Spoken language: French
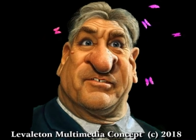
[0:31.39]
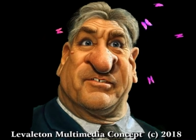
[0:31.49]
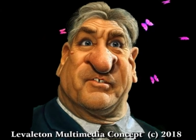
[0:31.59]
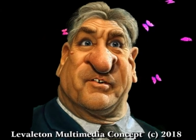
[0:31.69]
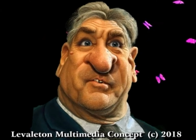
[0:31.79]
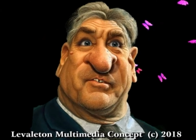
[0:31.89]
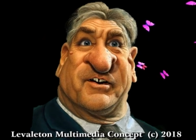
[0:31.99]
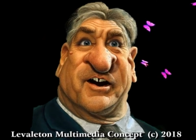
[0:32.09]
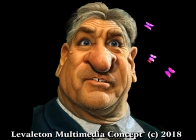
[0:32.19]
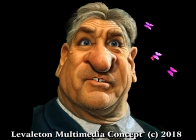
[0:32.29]
Elle peut donc
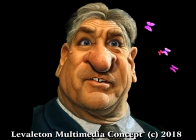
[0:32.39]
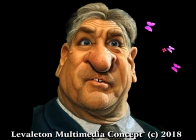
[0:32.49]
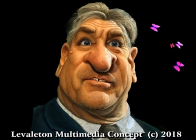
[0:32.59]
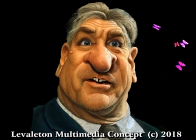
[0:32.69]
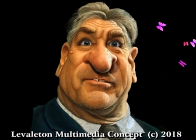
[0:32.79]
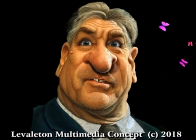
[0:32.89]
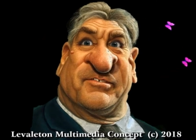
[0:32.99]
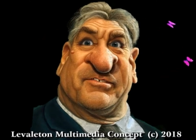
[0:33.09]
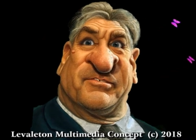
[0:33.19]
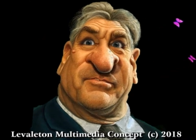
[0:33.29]
paraître
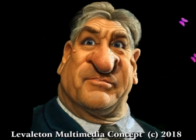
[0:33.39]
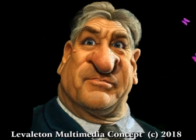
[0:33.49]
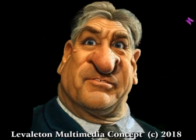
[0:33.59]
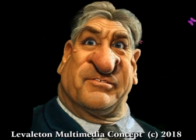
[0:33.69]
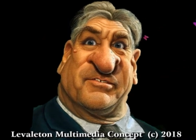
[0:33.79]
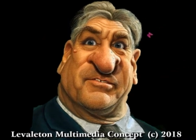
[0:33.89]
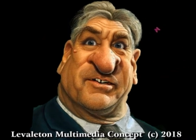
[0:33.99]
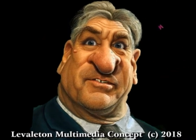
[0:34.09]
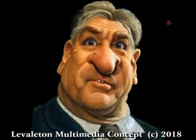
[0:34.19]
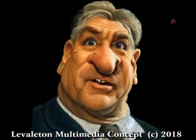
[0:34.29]
invraisemblable. Le
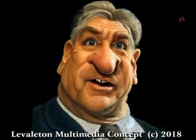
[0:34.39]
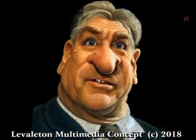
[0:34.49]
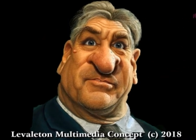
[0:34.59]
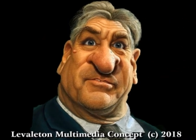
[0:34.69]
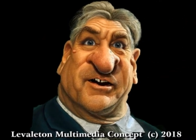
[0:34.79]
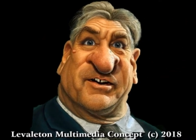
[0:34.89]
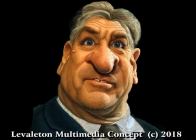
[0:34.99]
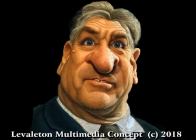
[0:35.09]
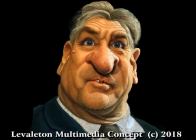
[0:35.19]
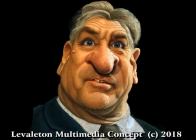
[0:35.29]
candidat,
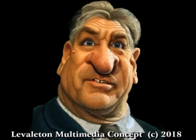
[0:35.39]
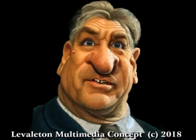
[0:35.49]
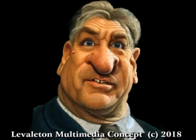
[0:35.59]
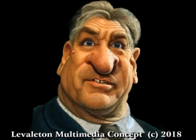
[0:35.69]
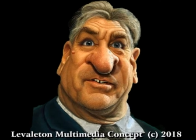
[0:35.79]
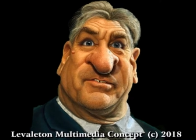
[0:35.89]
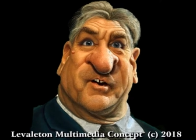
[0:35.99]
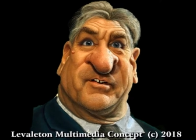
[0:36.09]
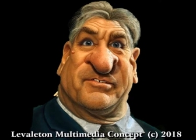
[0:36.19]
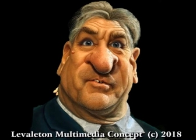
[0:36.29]
paraît-il, a été
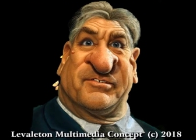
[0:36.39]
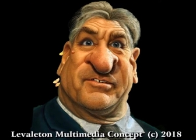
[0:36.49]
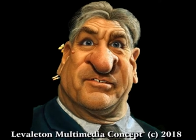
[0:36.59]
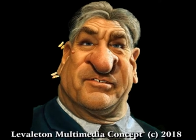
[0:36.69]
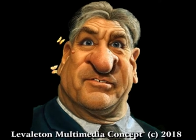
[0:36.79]
embauché.